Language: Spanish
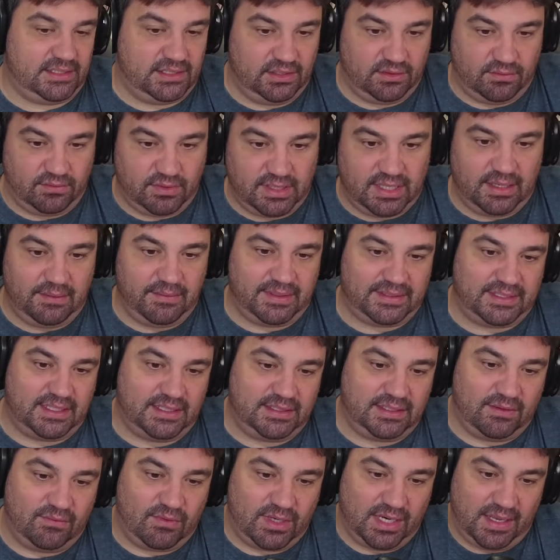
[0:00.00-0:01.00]
sido buena,
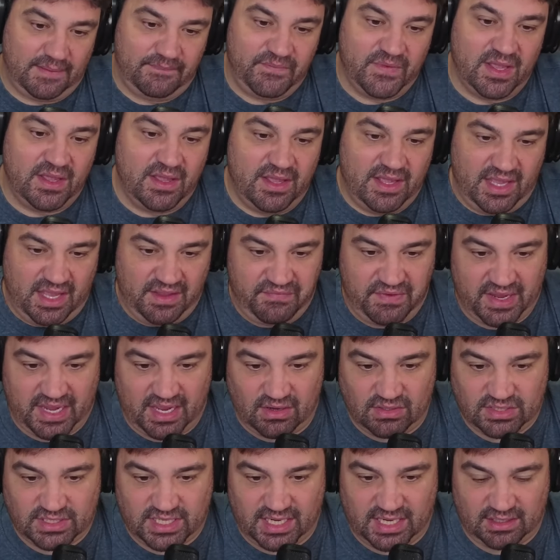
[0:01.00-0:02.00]
bastante buena. Y
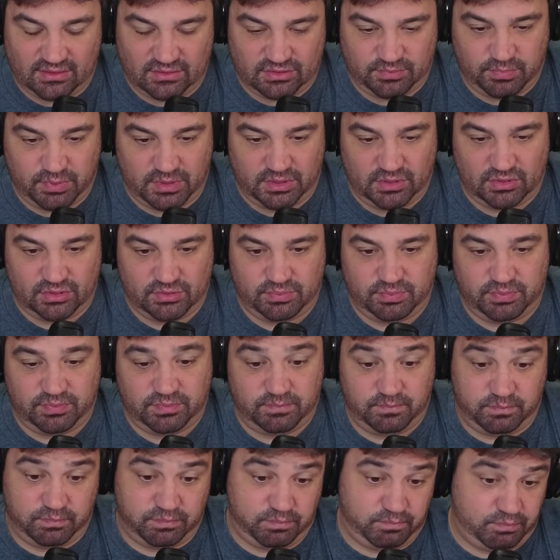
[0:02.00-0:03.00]
fijaros que ahora nos
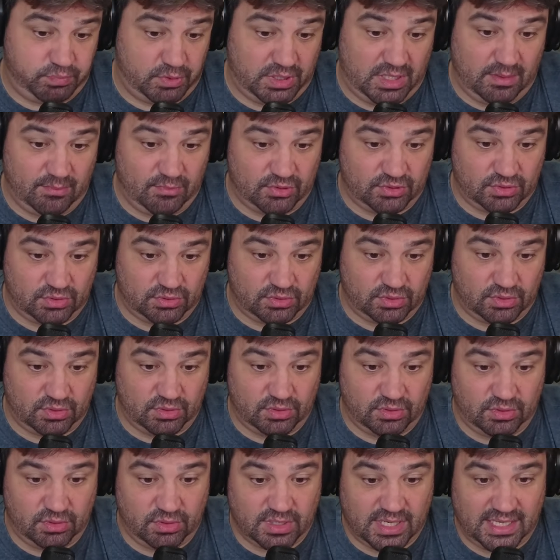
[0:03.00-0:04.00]
ponemos
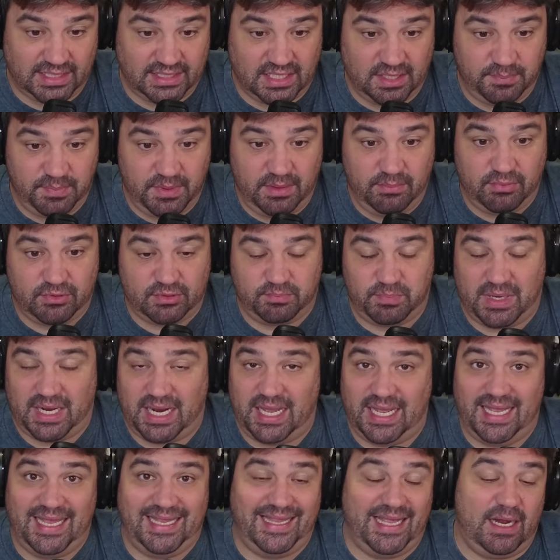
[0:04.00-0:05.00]
otro Caterpie, pues
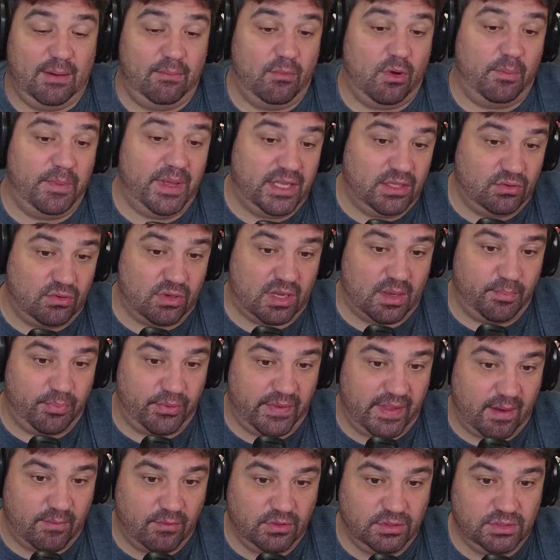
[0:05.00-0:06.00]
para en el momento que
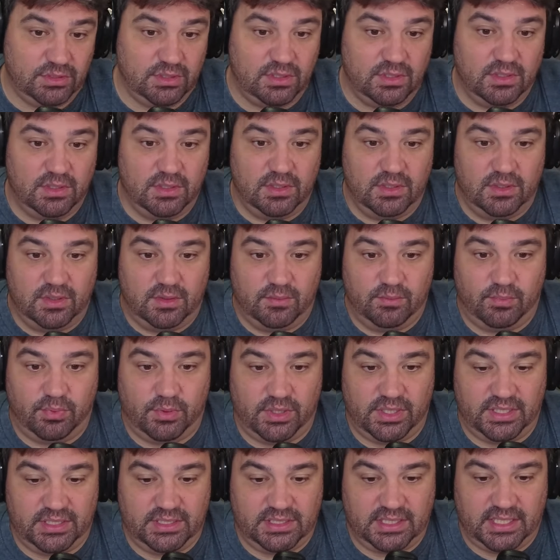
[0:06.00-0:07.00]
podamos,
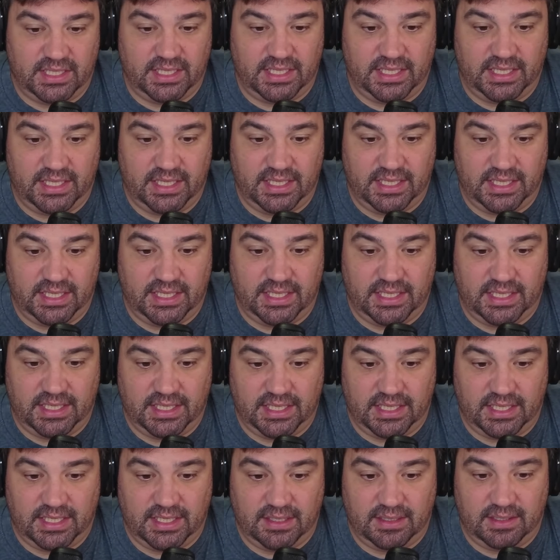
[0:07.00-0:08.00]
pues
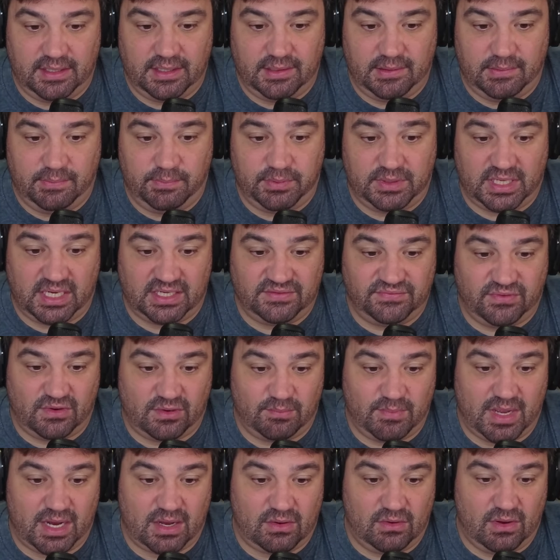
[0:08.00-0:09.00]
eh,
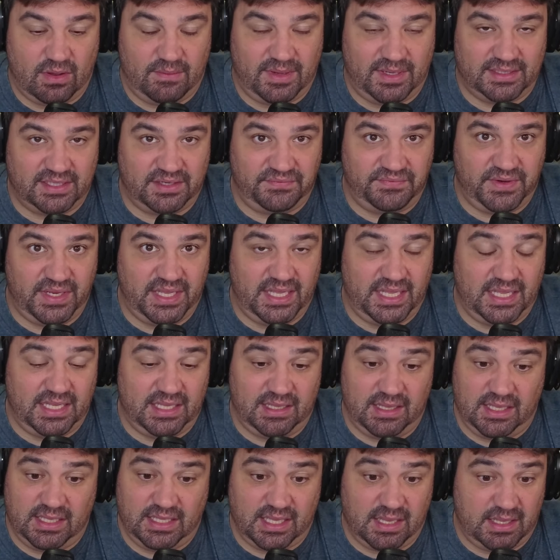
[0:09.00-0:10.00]
transformarlo a Butterfree
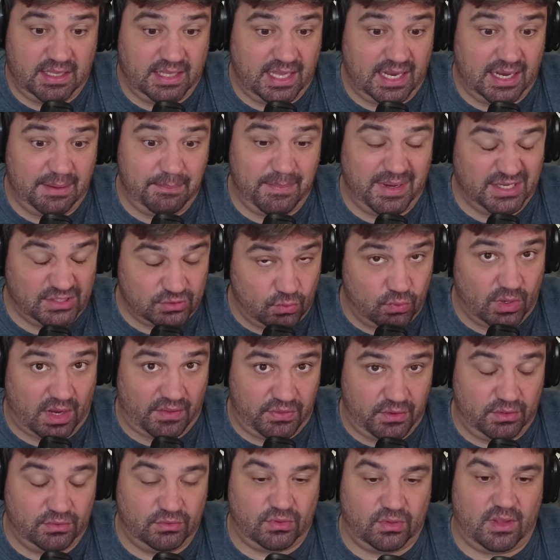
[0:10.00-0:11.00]
y, tener más
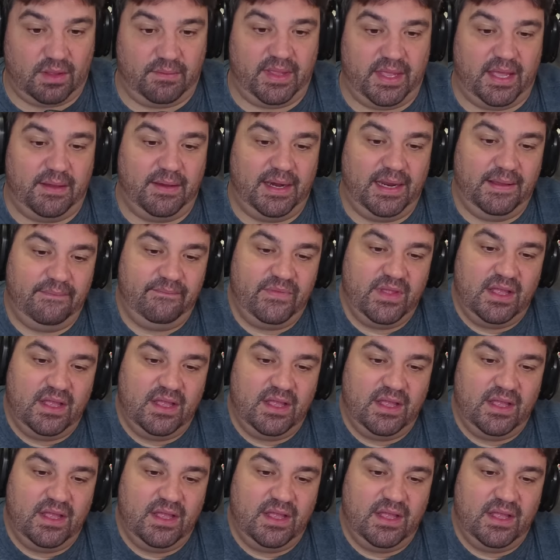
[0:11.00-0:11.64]
curación todavía, ¿vale?